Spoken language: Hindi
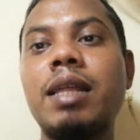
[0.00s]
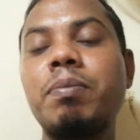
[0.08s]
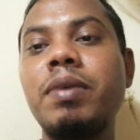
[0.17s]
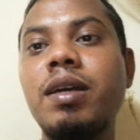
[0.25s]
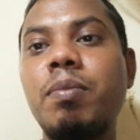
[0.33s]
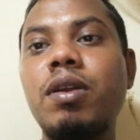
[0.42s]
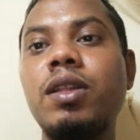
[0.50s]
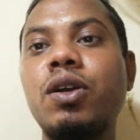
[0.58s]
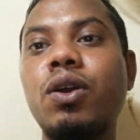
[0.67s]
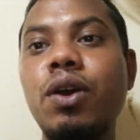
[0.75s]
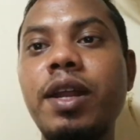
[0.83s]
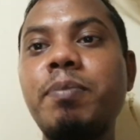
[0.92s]
आदमी का बोले
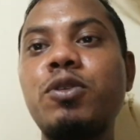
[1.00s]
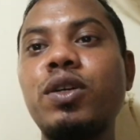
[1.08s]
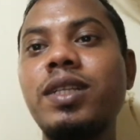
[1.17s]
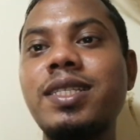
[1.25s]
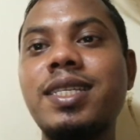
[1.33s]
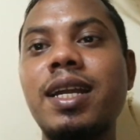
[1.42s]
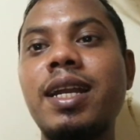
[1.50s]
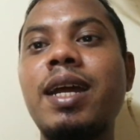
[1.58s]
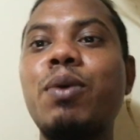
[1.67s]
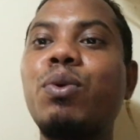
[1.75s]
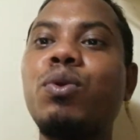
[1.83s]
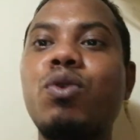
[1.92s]
तो गरीब जो इंसान है
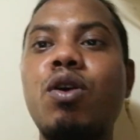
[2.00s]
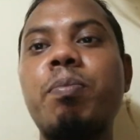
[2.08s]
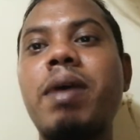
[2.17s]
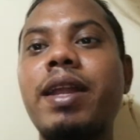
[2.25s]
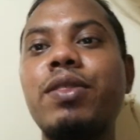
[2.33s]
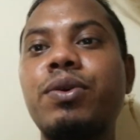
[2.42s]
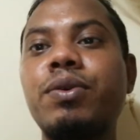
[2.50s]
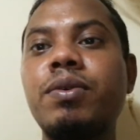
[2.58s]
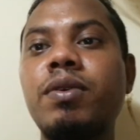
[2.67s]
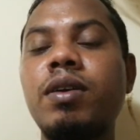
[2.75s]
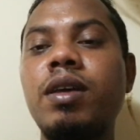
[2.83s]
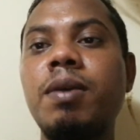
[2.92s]
ना उनको मार दो
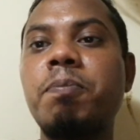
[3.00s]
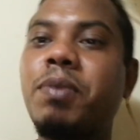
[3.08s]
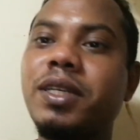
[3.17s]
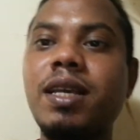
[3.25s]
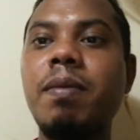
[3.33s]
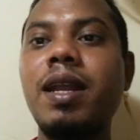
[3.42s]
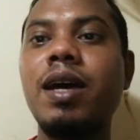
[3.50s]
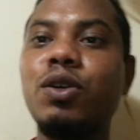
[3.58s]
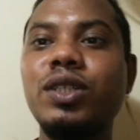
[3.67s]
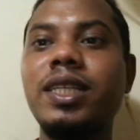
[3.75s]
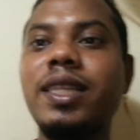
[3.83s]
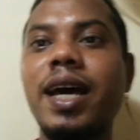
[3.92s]
पैसा वाला
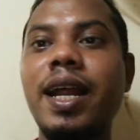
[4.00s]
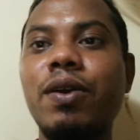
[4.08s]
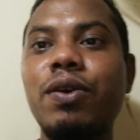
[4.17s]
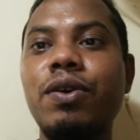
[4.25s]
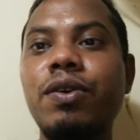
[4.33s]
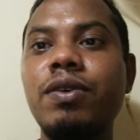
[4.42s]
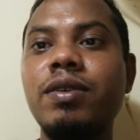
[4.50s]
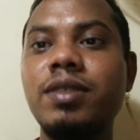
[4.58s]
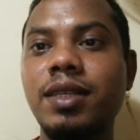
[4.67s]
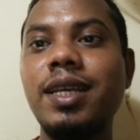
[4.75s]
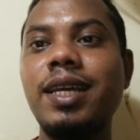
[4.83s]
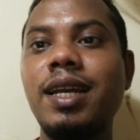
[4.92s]
को जिंदा रखो
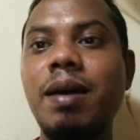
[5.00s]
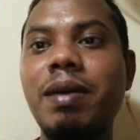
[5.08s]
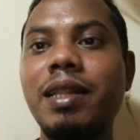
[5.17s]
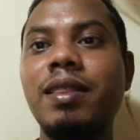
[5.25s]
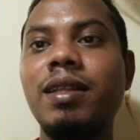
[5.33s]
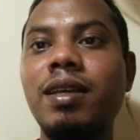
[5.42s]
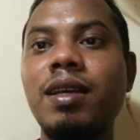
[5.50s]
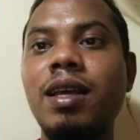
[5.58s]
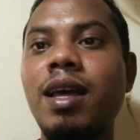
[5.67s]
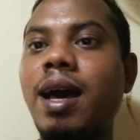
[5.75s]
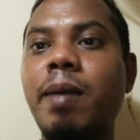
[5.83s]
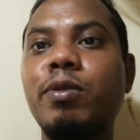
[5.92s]
सही है ना बात
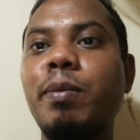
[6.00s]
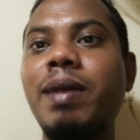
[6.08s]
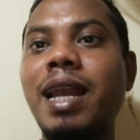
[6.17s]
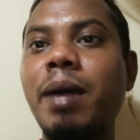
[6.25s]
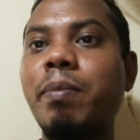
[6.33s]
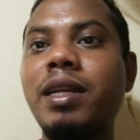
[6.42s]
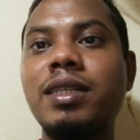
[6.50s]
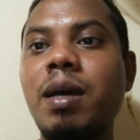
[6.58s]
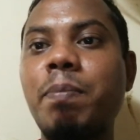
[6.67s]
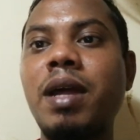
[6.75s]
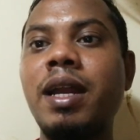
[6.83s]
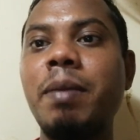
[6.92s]
हम तो ब्लैक मनी
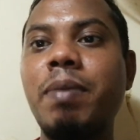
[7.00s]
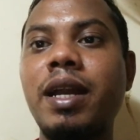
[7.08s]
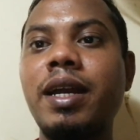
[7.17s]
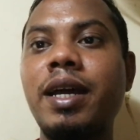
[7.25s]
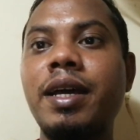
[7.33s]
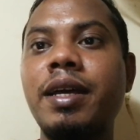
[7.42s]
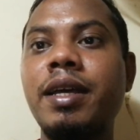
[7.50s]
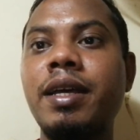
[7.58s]
सपना नहीं पा रहे ना